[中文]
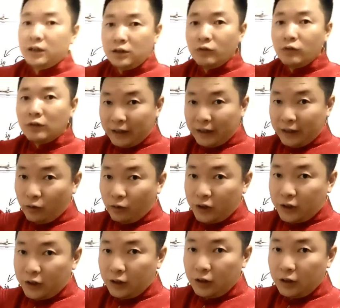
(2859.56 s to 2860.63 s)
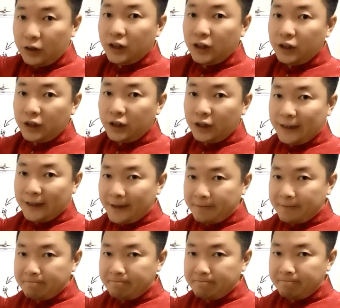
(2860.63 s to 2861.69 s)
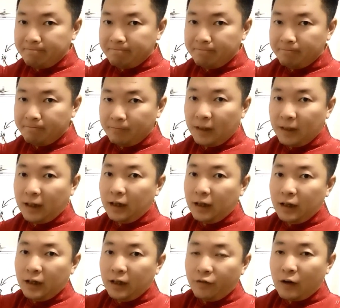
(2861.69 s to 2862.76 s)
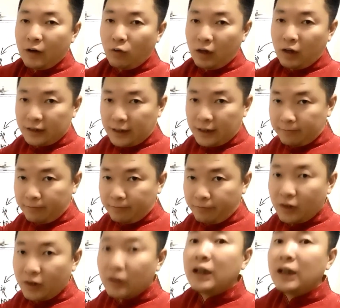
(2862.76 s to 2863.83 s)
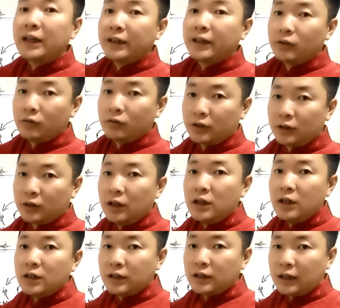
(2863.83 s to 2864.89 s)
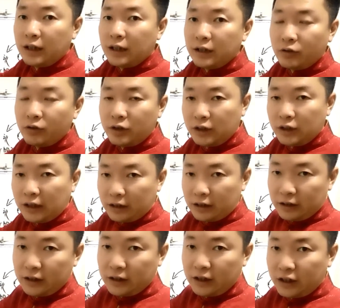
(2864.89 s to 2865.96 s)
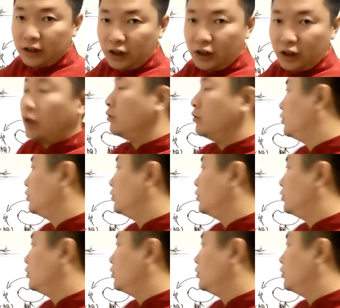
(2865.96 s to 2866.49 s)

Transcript: 就那么点东西，静阴静阳，啊，方卦着，就那两样东西，剩下的就是讲一些技巧，